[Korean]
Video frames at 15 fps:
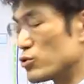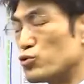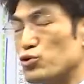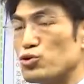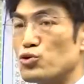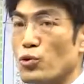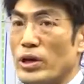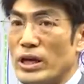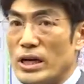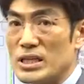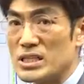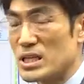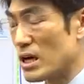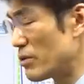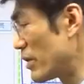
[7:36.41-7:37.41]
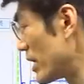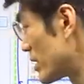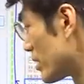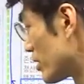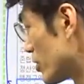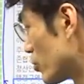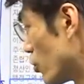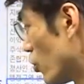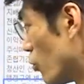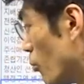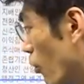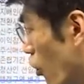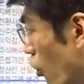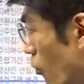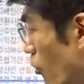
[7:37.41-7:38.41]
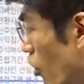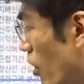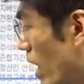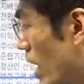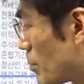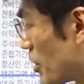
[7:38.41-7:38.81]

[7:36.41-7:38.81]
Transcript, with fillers: 주주총회나 이사회 결의로 뭐뭐가